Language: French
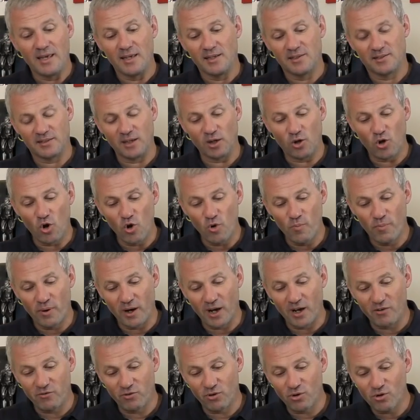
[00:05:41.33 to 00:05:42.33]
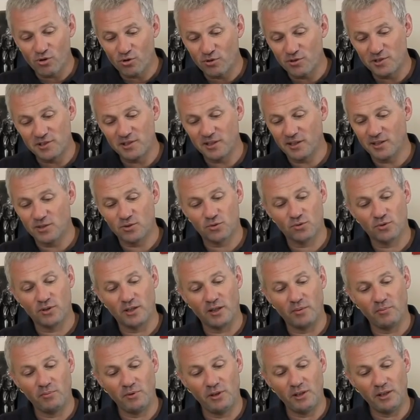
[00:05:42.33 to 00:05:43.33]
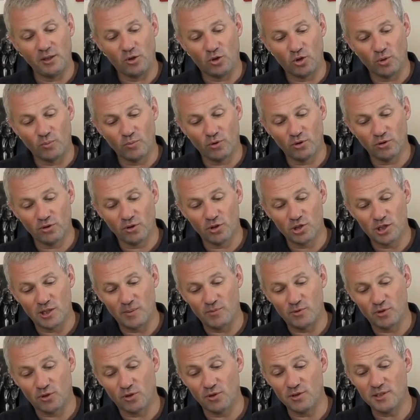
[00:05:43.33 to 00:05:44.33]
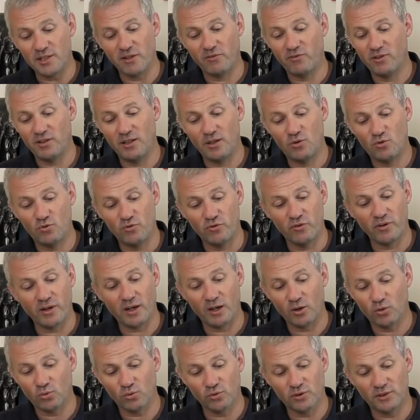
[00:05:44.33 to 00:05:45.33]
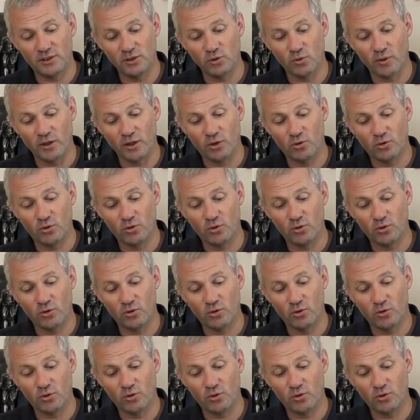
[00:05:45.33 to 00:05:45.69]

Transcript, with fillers: Cinq ans auparavant, Crozier et son ami et commandant James Ross avaient découvert un continent